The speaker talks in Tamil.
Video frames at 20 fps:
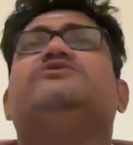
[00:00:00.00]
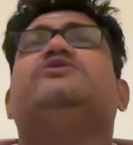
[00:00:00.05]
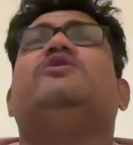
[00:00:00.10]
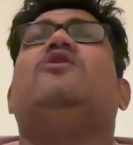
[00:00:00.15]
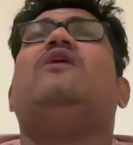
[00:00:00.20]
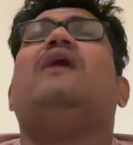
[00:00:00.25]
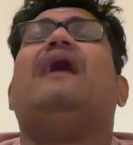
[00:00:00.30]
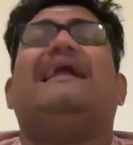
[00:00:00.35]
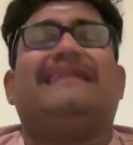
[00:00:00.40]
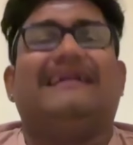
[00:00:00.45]
ஸோ
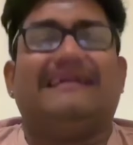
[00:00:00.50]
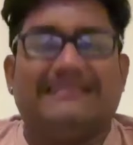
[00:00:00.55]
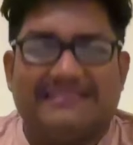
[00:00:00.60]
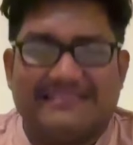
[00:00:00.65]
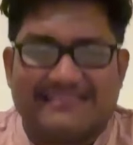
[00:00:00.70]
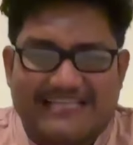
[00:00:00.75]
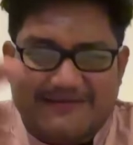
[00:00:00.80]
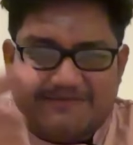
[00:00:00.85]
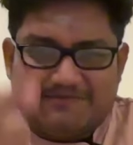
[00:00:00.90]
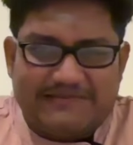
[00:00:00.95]
அந்த
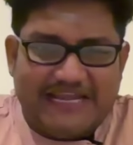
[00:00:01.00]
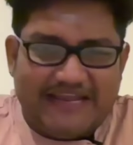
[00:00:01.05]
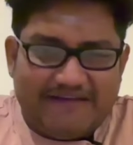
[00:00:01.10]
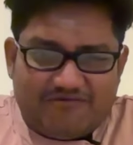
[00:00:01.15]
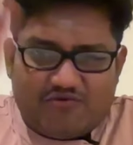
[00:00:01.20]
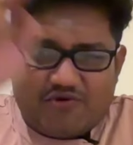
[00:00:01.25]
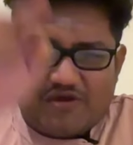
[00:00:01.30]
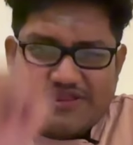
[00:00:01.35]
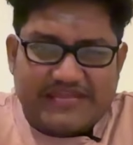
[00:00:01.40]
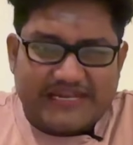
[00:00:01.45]
டிஸ்ட்ரக்டிவ்
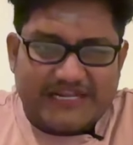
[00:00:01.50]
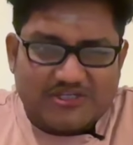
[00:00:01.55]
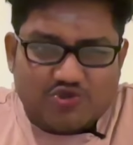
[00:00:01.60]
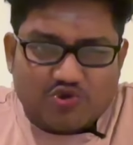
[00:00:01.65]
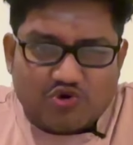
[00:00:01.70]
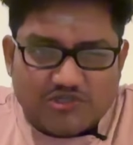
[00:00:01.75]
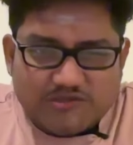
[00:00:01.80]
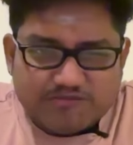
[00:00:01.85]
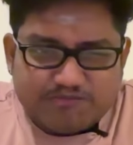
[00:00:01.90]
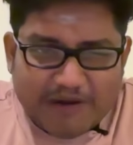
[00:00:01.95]
கொஸ்டினை
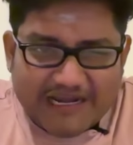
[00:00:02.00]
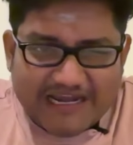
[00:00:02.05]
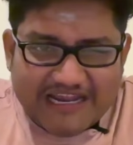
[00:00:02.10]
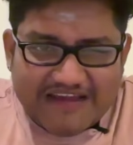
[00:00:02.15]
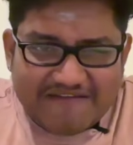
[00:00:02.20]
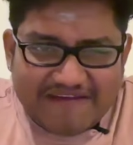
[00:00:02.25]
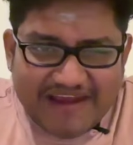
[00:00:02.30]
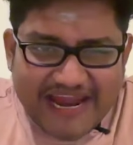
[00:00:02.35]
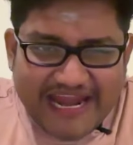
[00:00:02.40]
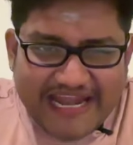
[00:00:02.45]
சூஸ் பண்ண
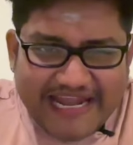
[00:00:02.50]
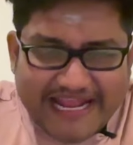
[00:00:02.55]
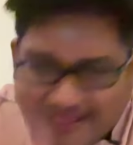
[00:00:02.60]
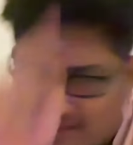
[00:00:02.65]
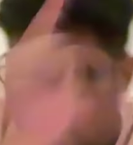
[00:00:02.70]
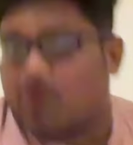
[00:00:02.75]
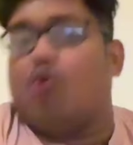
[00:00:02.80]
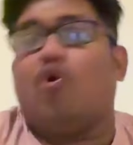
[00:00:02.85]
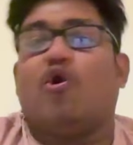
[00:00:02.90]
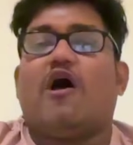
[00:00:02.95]

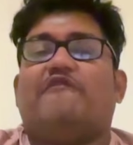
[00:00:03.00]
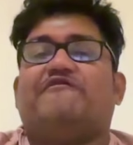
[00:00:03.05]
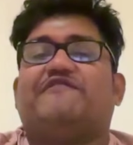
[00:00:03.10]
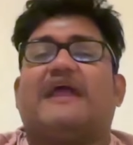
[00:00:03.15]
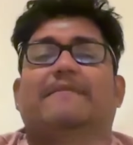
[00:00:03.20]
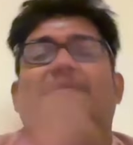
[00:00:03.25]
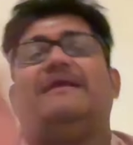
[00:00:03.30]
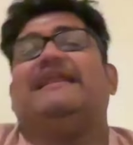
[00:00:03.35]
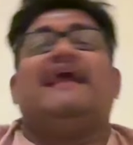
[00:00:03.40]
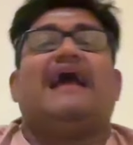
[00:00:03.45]
வேண்டியது கூல் ஆஃப்
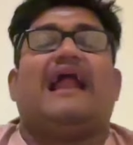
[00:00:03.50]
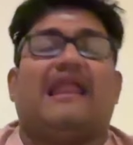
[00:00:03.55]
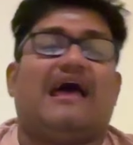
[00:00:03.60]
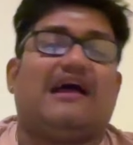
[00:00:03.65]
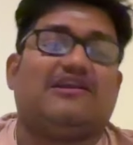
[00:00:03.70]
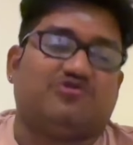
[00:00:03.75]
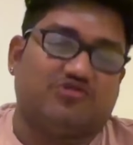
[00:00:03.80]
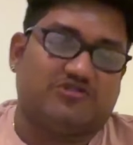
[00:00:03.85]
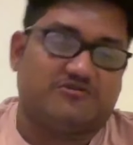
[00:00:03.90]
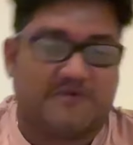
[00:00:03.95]
டைம்ல நீங்க
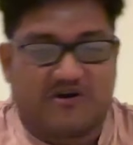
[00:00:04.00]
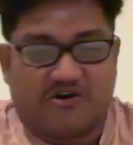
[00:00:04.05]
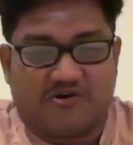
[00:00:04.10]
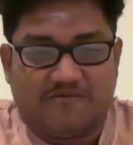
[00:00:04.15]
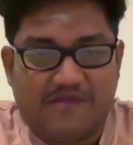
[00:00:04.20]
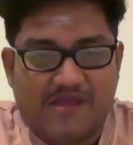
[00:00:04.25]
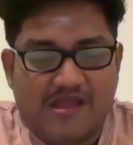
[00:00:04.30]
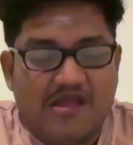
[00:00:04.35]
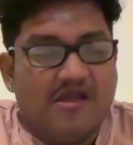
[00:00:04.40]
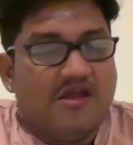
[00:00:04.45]
அழகா சூஸ்
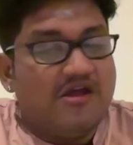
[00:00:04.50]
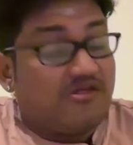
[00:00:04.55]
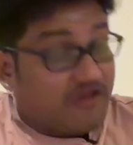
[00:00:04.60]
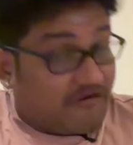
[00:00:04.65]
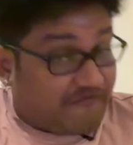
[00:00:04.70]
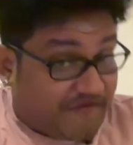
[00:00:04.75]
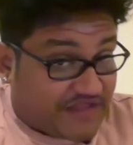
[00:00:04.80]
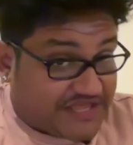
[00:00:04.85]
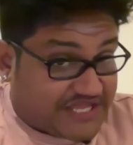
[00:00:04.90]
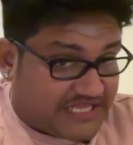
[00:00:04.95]
பண்ணணும்
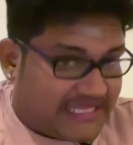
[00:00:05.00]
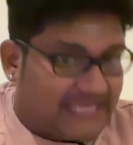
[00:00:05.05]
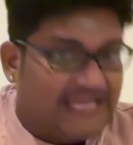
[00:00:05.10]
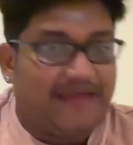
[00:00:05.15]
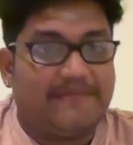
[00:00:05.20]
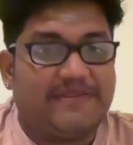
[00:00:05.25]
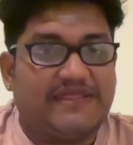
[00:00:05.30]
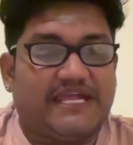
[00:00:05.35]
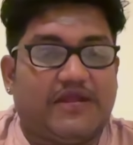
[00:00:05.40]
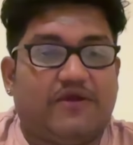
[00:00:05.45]
இப்போ ஃபர்ஸ்ட் திங்
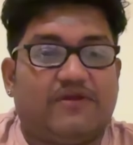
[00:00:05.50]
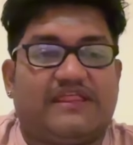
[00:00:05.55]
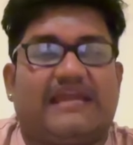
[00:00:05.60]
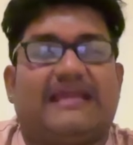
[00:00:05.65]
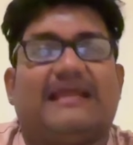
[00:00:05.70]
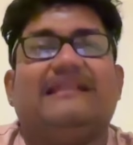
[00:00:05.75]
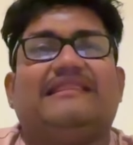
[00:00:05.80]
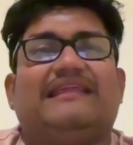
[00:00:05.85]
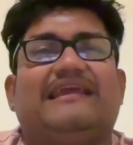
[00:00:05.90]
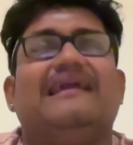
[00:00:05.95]
எம்சிக்யூ
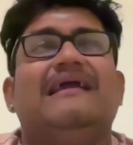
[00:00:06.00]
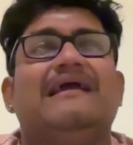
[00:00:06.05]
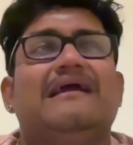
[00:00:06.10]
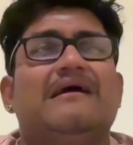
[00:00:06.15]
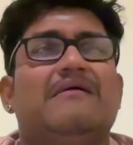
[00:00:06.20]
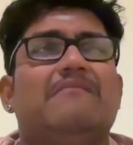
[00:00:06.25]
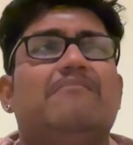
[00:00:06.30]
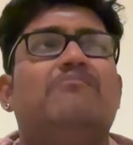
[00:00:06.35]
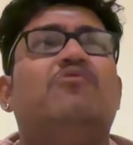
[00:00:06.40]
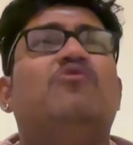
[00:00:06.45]
செகண்ட் திங்
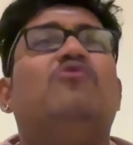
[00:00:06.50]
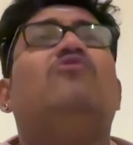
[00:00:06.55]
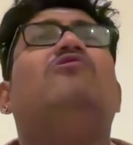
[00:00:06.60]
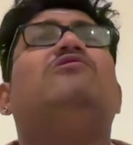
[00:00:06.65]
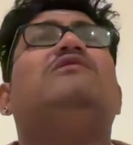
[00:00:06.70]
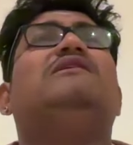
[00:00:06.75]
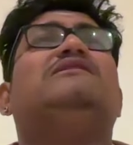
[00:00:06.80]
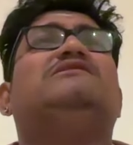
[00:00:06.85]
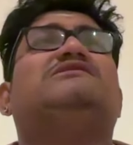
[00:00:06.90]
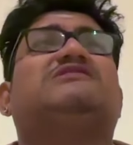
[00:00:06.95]

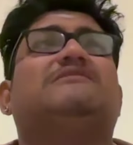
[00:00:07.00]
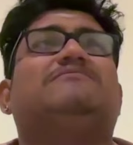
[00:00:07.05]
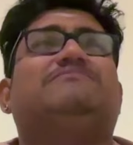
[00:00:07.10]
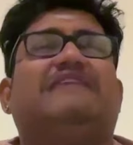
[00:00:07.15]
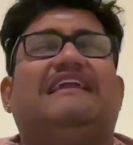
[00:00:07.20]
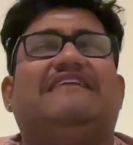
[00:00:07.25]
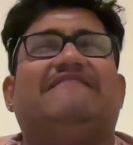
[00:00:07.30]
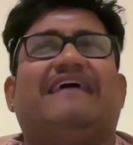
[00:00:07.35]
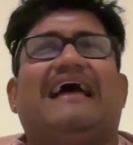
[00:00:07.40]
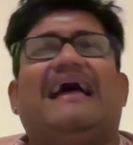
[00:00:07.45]
மூணு
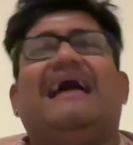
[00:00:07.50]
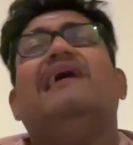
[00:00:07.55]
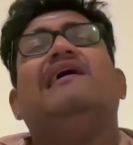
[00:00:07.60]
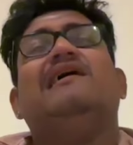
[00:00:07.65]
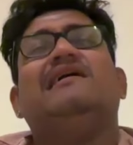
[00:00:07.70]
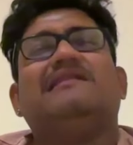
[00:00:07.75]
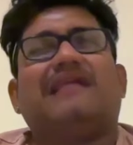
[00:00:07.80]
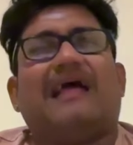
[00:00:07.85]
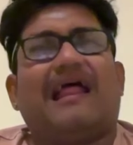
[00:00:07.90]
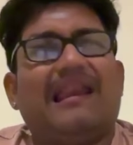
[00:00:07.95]
டிஸ்கிரிப்டிவை
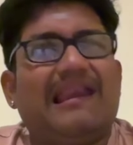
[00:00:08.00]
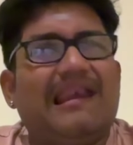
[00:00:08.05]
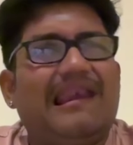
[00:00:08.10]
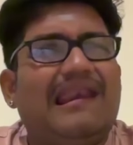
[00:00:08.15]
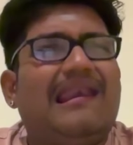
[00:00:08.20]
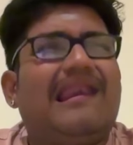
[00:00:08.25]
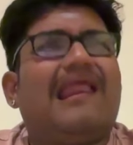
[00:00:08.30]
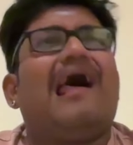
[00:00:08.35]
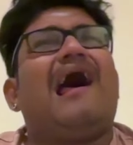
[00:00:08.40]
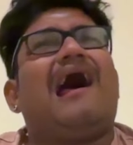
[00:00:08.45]

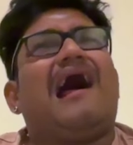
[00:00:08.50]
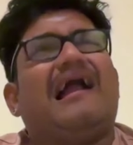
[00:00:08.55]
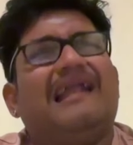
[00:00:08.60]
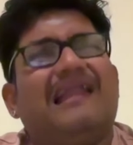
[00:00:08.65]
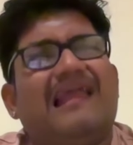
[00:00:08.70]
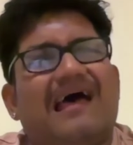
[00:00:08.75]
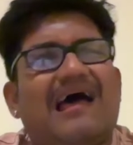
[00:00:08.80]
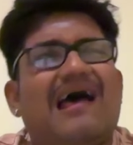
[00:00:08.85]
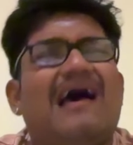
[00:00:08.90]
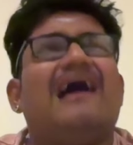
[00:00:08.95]
நல்லா
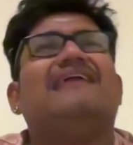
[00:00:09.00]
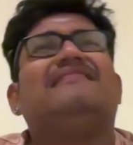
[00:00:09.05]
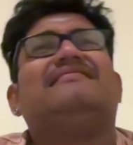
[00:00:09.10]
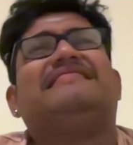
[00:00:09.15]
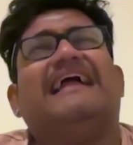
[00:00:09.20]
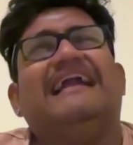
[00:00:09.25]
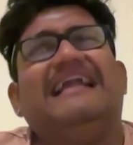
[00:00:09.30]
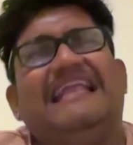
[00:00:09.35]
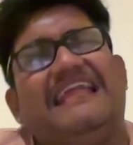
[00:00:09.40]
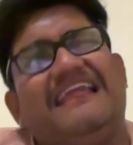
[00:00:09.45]
அழகா
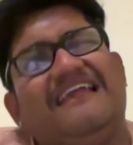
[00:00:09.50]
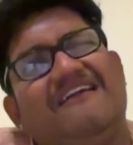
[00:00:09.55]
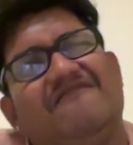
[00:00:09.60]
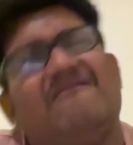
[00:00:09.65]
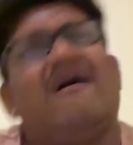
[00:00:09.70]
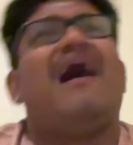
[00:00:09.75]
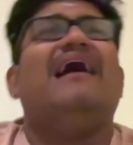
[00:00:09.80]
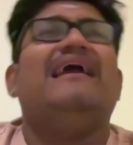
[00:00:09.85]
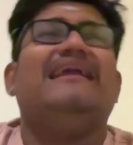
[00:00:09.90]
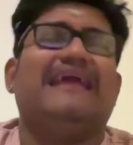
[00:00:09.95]

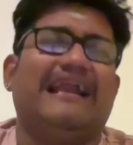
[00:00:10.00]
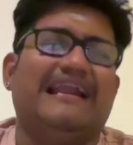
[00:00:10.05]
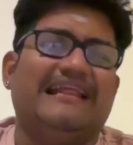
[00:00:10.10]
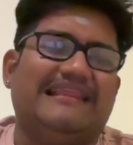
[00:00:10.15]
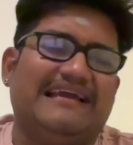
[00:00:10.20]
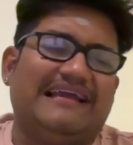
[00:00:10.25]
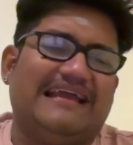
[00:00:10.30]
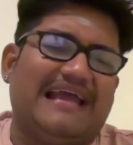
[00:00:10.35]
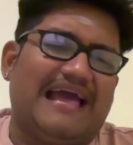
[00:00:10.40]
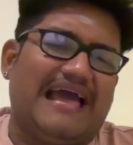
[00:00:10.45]
தெளிவா
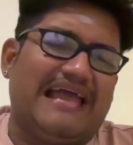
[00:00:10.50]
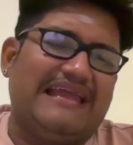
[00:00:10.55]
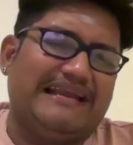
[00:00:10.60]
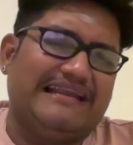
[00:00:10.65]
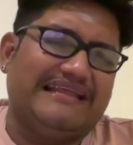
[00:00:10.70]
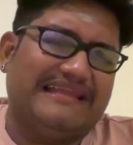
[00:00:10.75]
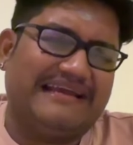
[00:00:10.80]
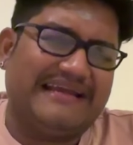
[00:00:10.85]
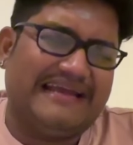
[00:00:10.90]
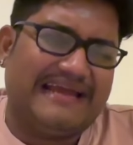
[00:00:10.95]
எழுதுங்க
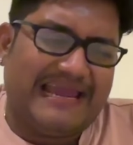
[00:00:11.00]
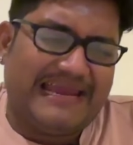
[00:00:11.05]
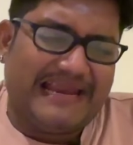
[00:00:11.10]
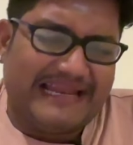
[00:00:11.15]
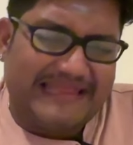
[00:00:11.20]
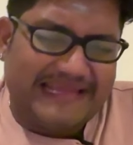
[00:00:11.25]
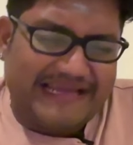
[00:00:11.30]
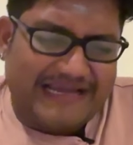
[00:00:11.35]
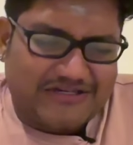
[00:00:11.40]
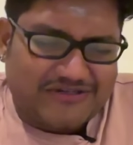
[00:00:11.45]
எழுதுங்க
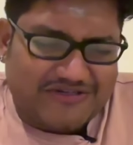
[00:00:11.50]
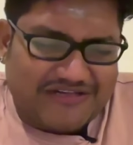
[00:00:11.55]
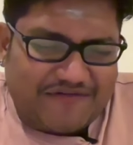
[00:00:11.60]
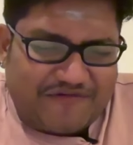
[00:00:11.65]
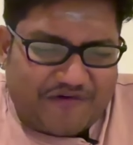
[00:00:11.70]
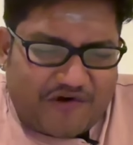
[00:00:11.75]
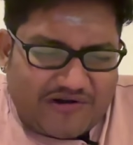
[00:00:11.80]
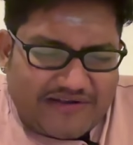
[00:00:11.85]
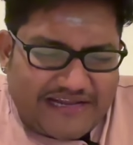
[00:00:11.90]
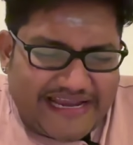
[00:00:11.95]
எழுதுங்க
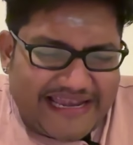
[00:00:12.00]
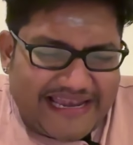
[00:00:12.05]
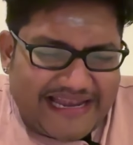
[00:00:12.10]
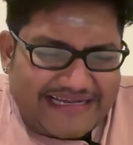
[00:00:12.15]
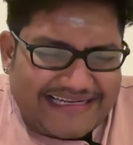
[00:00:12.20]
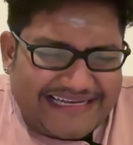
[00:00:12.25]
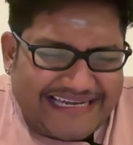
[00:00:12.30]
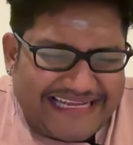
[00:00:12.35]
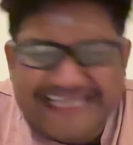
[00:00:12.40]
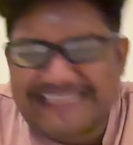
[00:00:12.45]
சொல்லிட்டு ஃபார்ட்டீன்
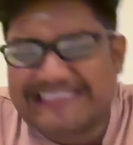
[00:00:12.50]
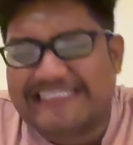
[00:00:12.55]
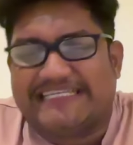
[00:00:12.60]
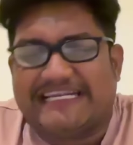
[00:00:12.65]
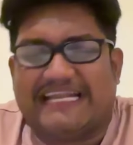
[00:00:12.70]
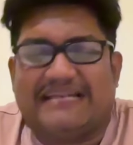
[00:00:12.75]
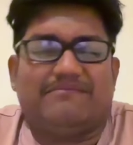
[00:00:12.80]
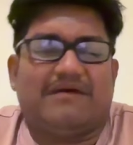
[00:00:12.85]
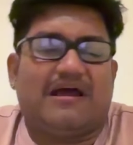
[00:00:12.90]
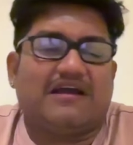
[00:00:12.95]
அட்லீஸ்ட்
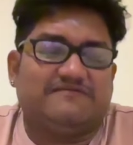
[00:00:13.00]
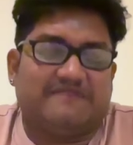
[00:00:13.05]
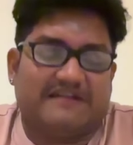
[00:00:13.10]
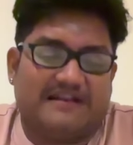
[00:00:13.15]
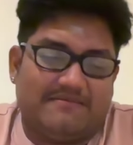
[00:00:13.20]
டென் மார்க்ஸ்